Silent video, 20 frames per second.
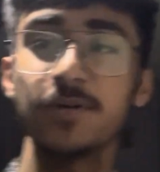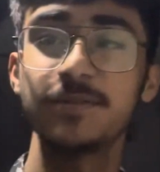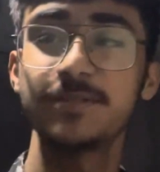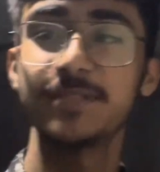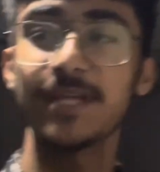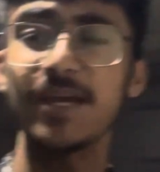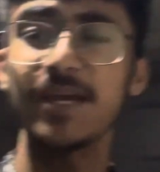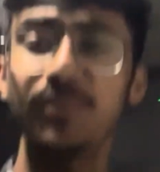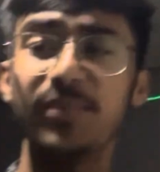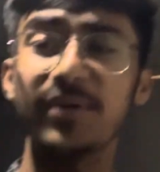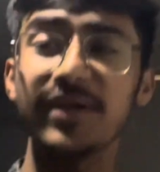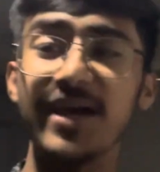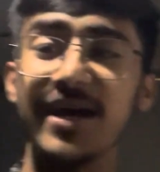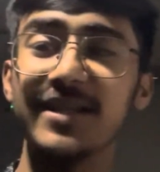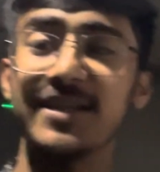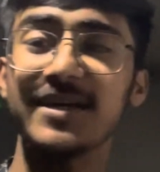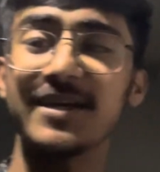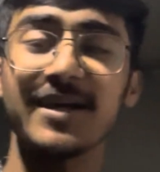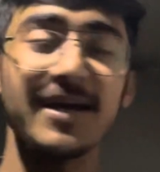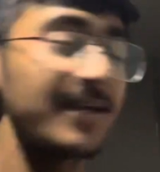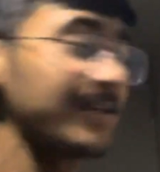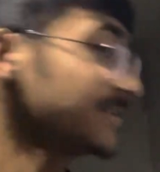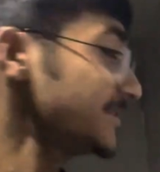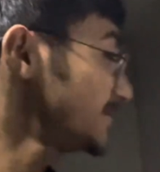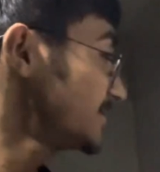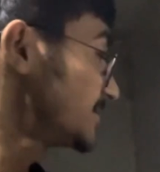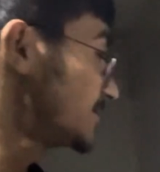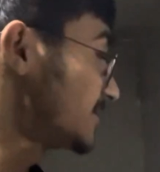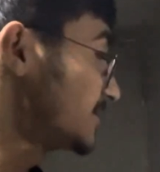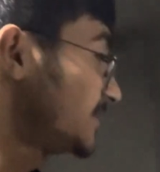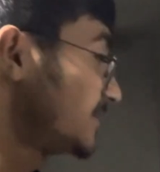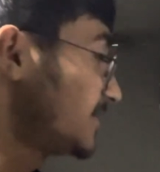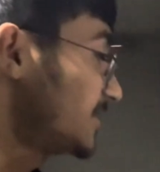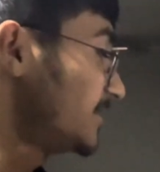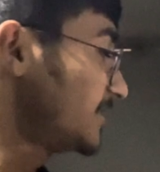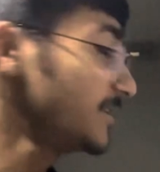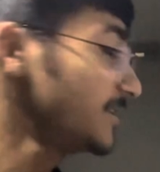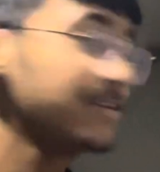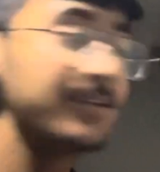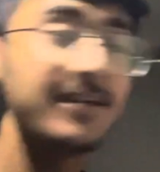चाय पी के आता है गाइज
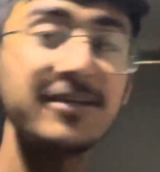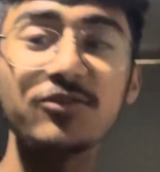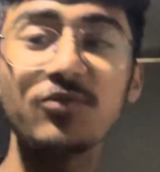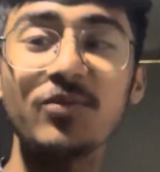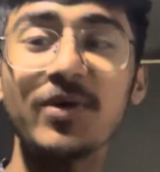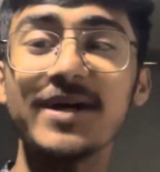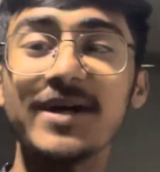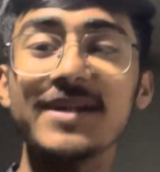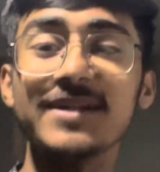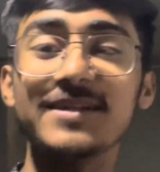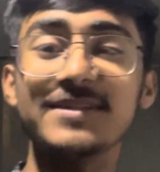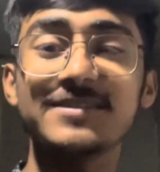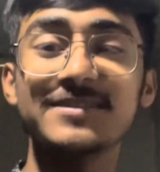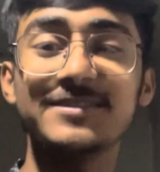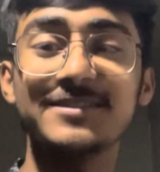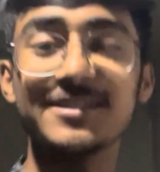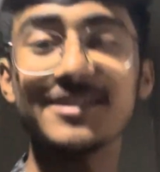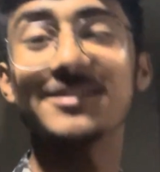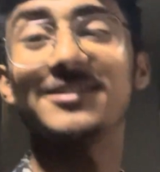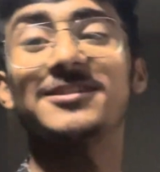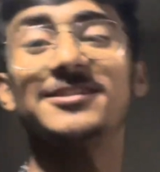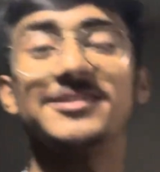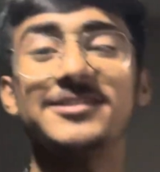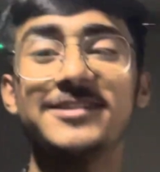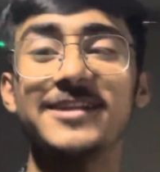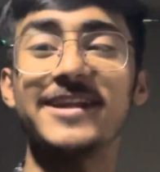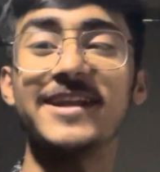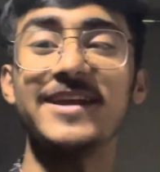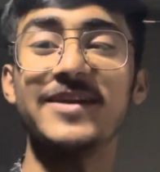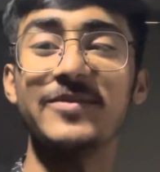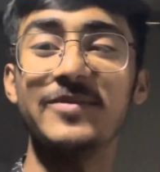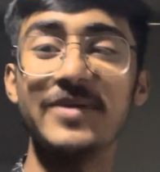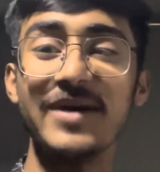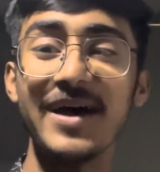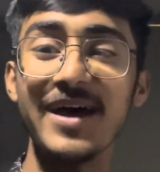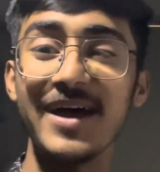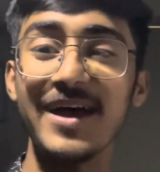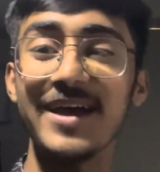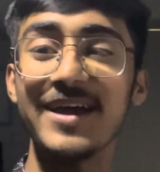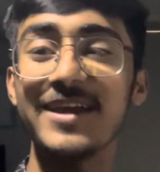ये तुम्हारा चेस्ट स्टैंड है
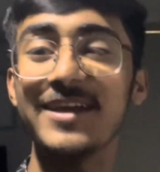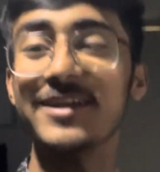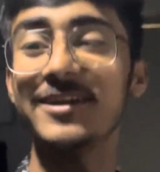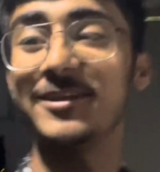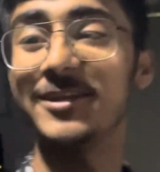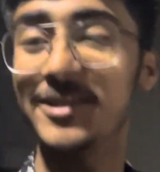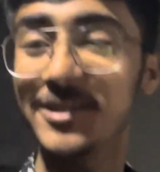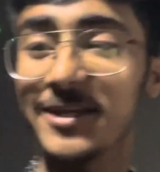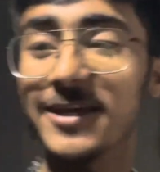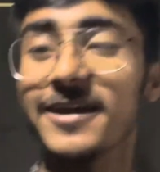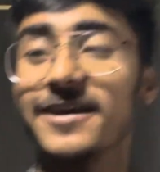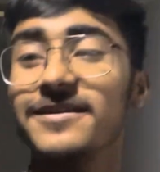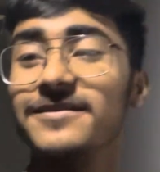ठीक है